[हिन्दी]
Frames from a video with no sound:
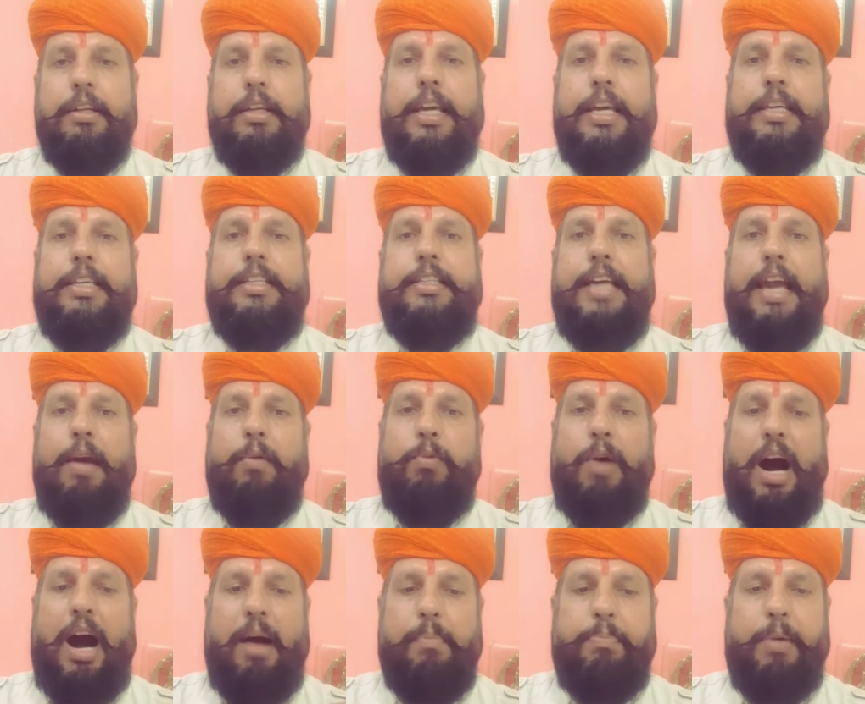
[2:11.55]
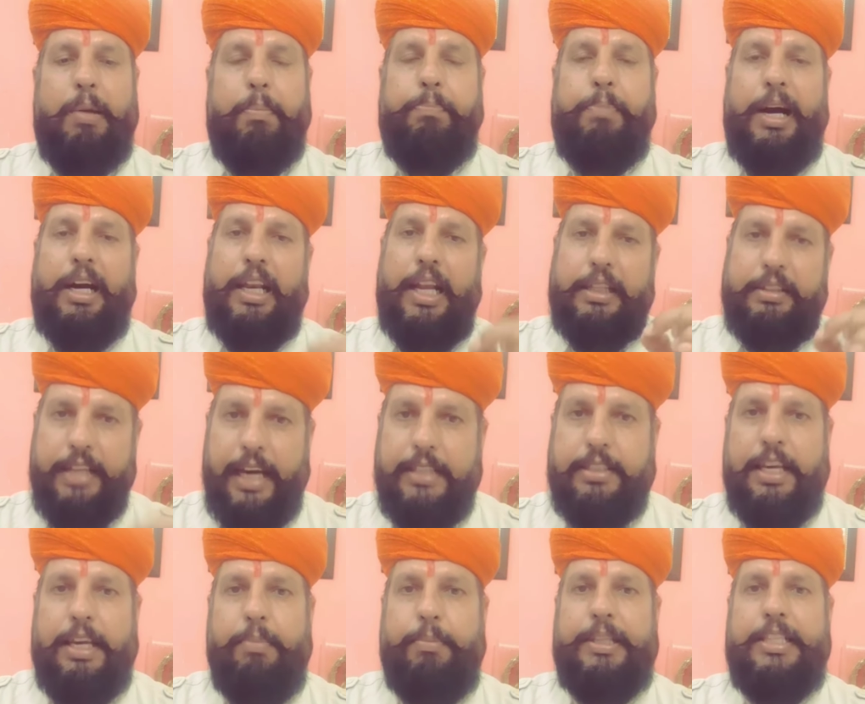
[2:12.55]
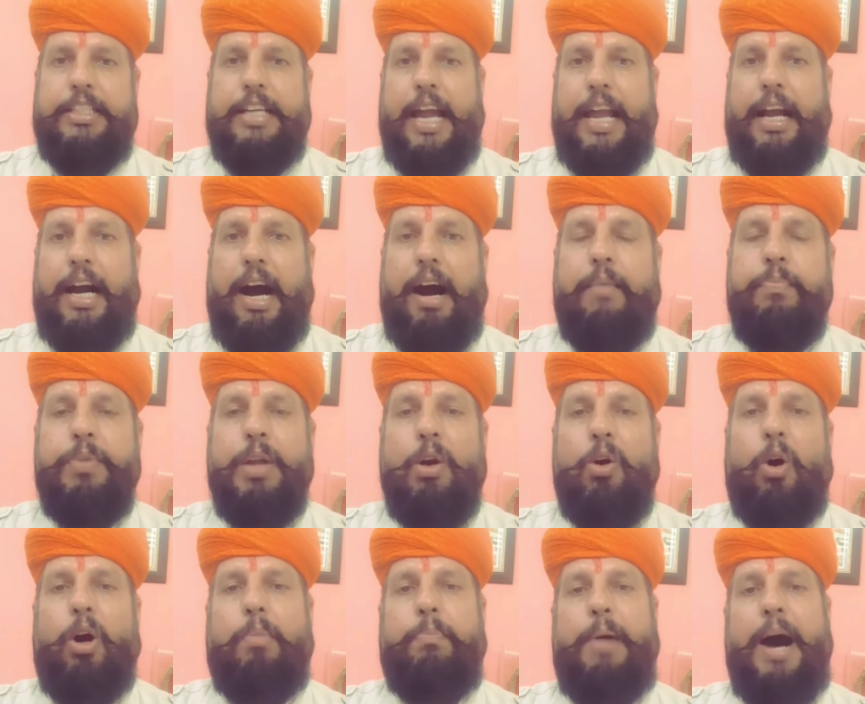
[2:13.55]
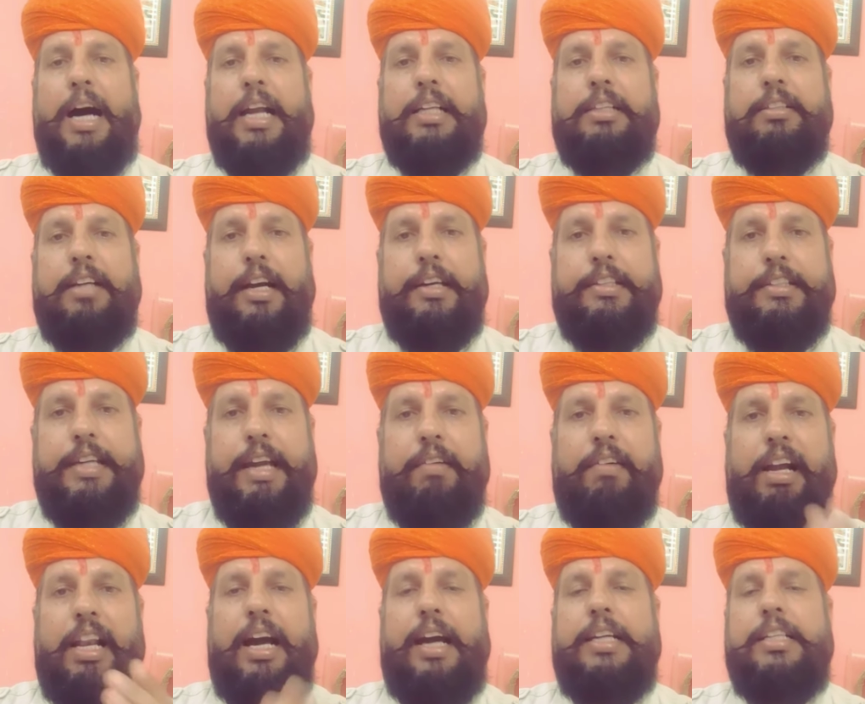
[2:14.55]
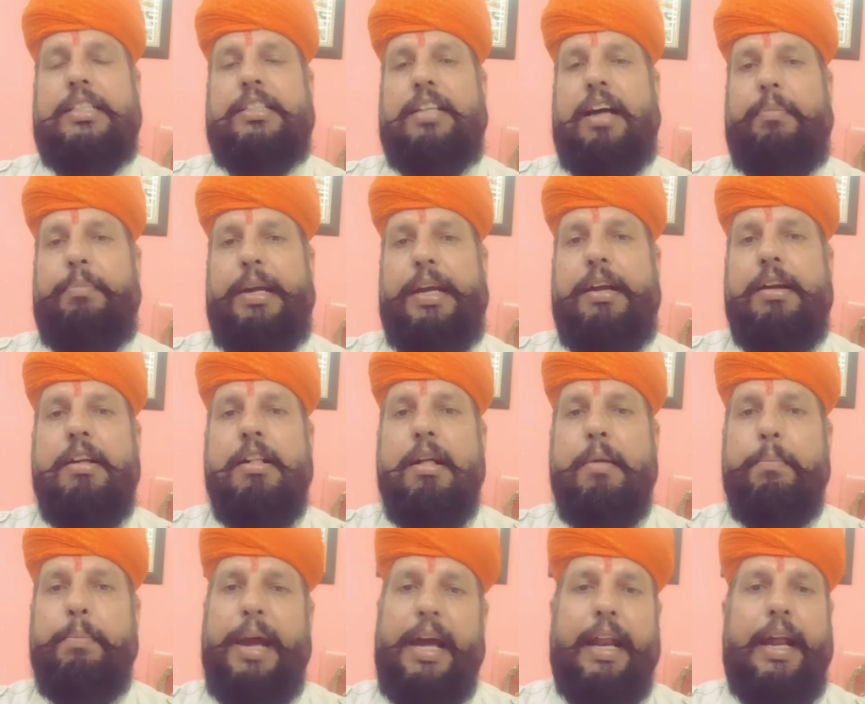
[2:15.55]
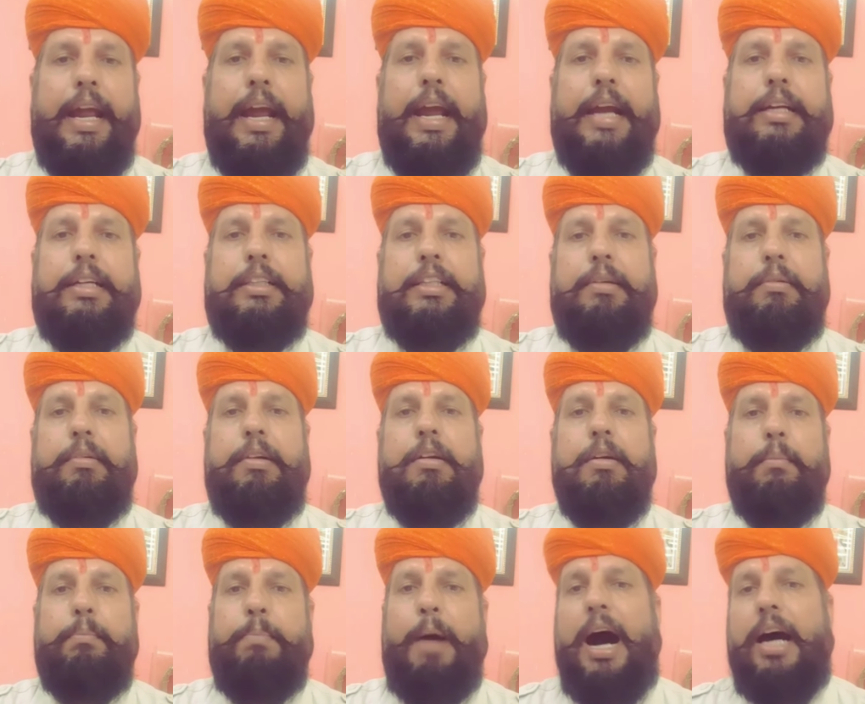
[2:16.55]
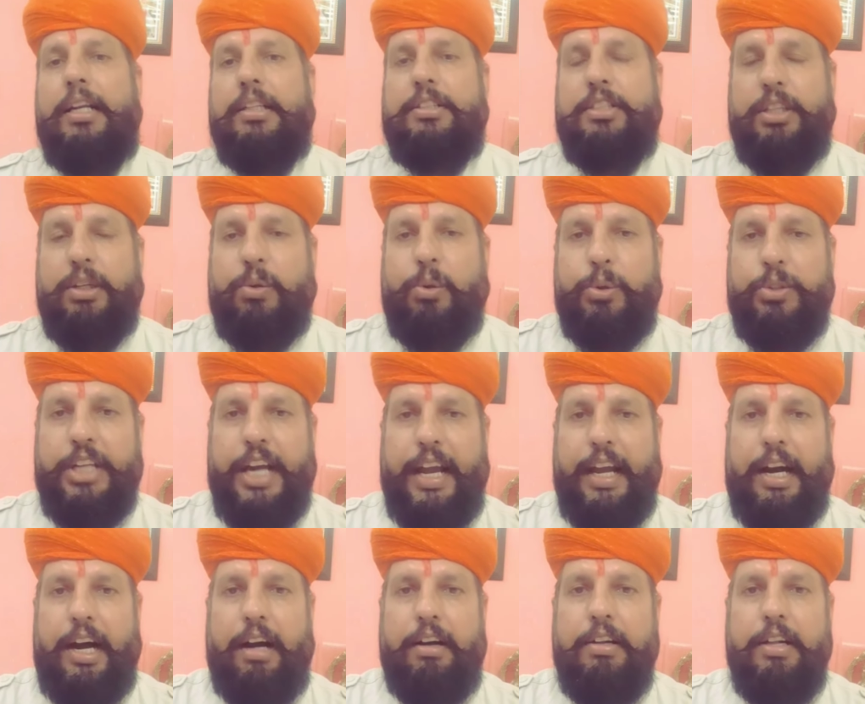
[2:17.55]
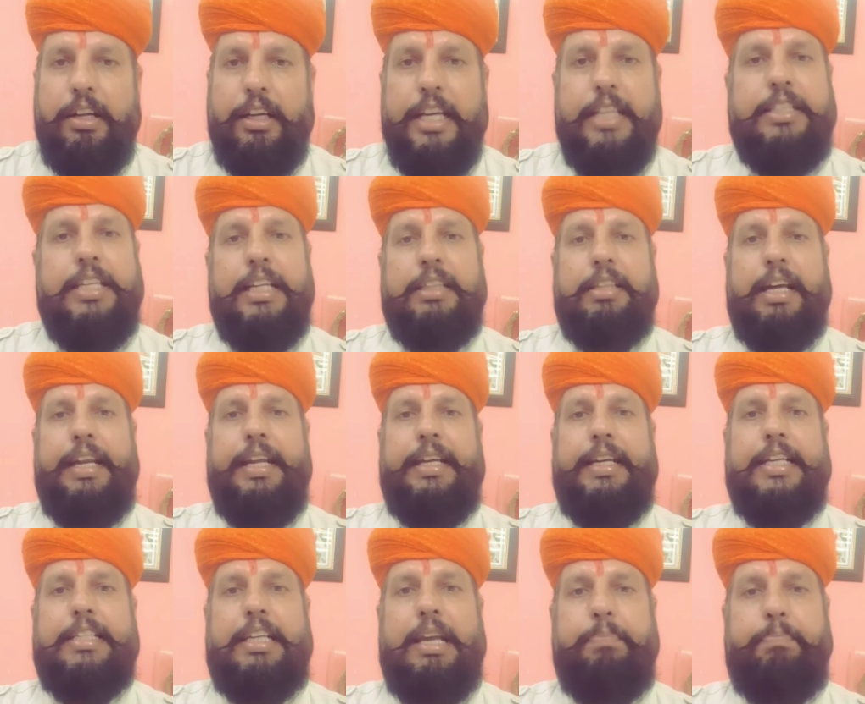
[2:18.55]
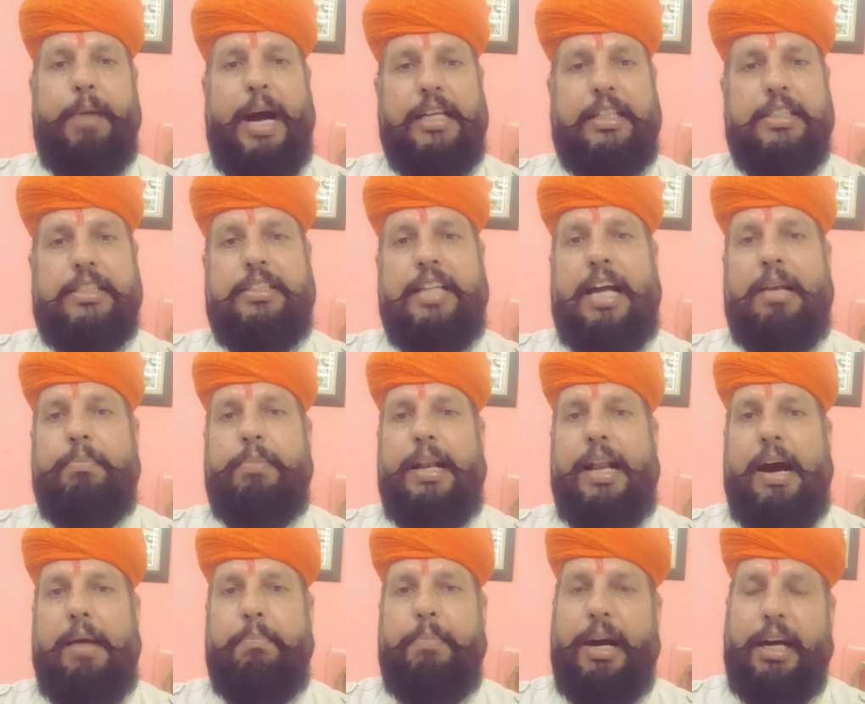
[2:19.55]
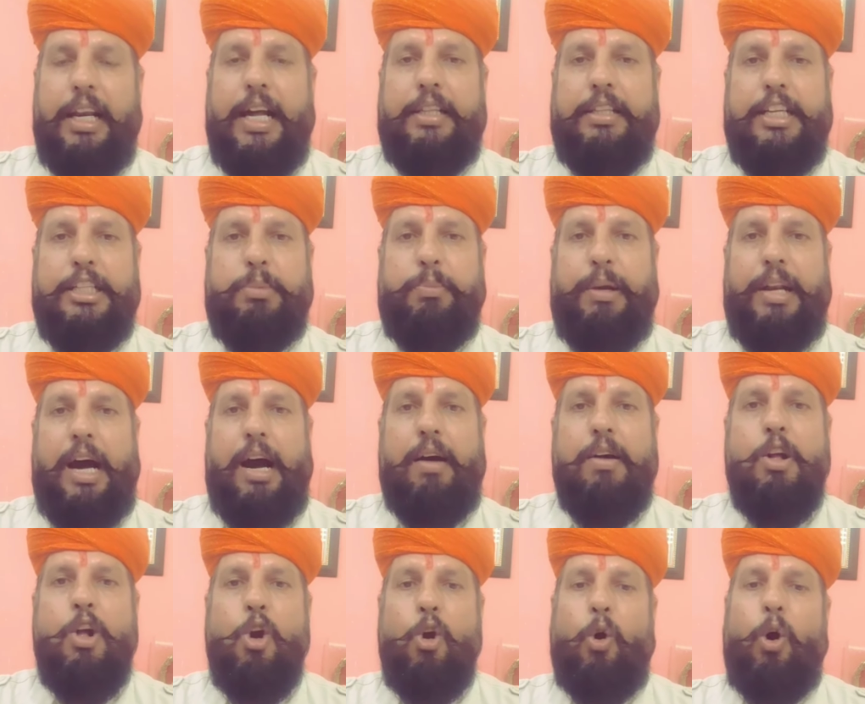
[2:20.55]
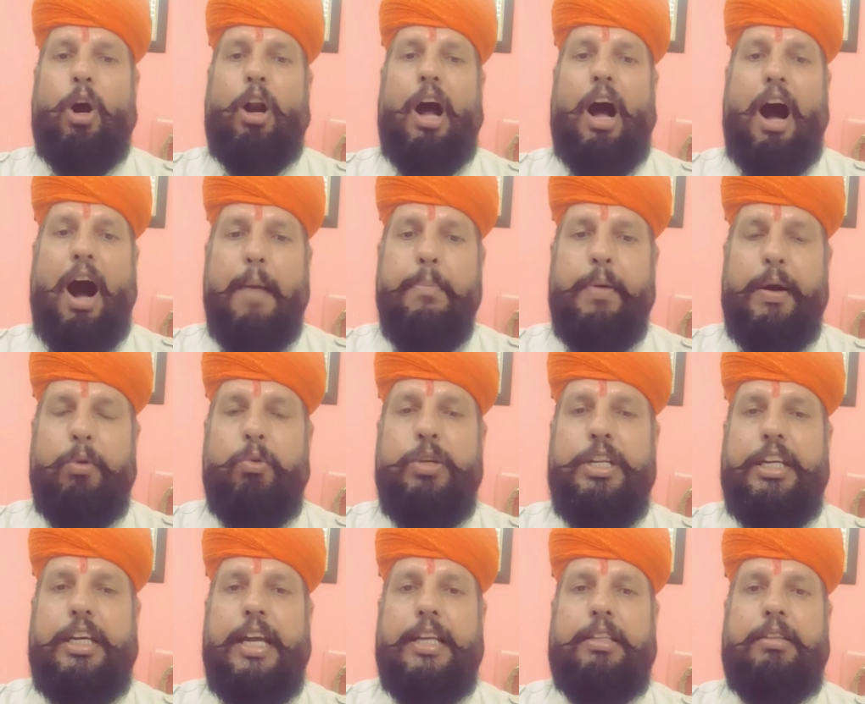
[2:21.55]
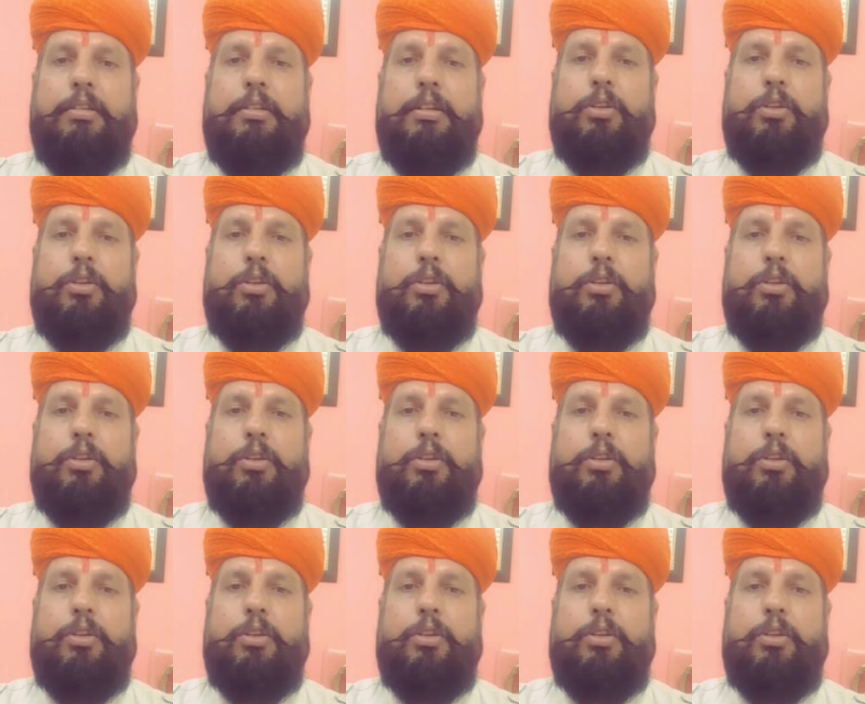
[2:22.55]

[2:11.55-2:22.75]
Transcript: कि ये वहां पर बांग्लादेश ही बन जाएगा और भारत का ये वाला हिस्सा भी फिर एक दिन भारत से खो जाएगा इसी तरीके से पाकिस्तान बना बांग्लादेश बना और अब उनकी